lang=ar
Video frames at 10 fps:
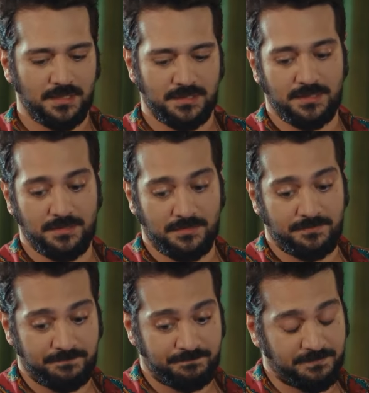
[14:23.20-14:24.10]

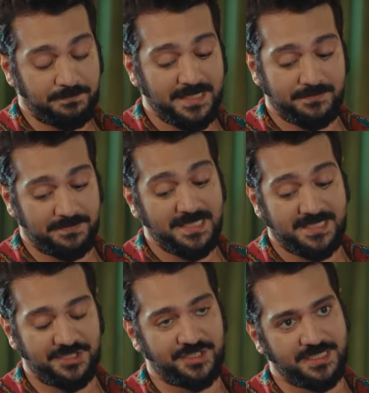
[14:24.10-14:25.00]
آه
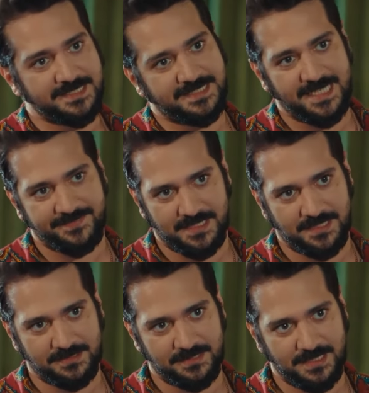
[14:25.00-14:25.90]
الانسانه يا بتكون حبيبه
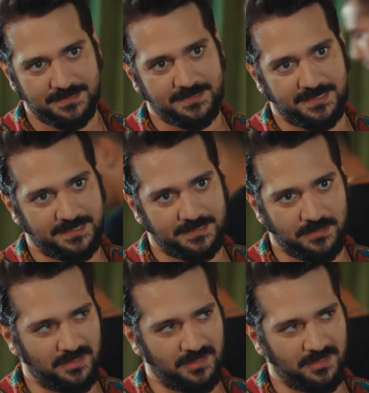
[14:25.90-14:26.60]
الواحد او لا